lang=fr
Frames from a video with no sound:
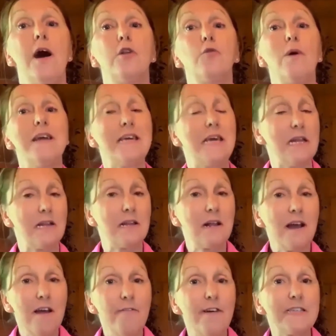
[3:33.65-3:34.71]
endroit qui est
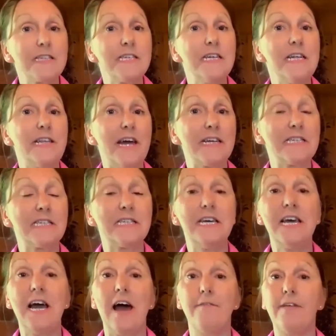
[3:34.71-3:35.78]
très facile
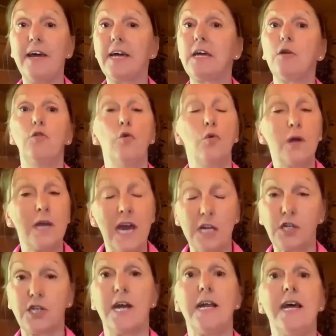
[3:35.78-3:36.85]
d'accès avec nos
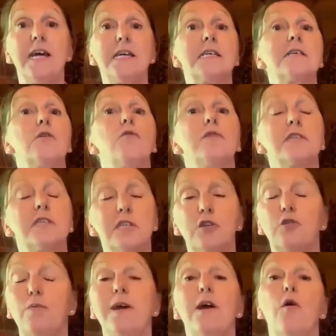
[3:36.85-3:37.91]
quatre chalets qui sont
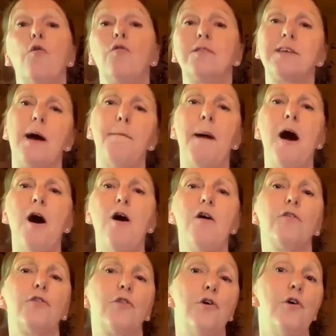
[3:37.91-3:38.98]
situés aux
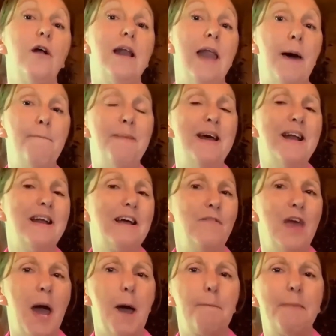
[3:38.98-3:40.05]
abords de la belle
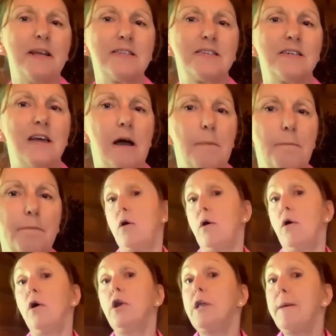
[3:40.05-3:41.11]
rivière Vatican.
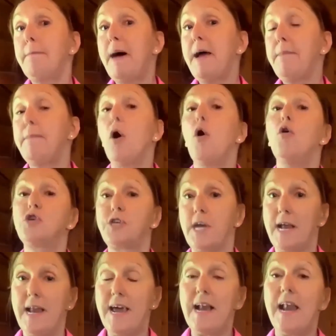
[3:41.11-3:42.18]
On a même un
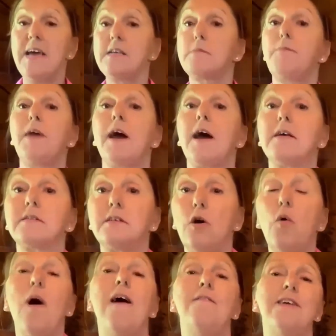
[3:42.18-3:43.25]
chalet,
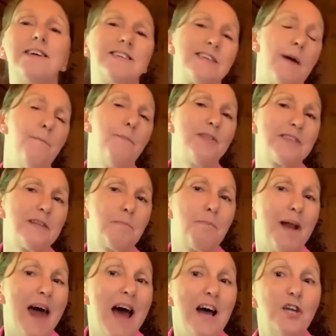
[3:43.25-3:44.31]
l'inspiration, avec sa petite
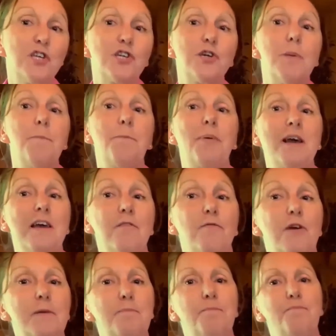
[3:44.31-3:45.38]
plage privée.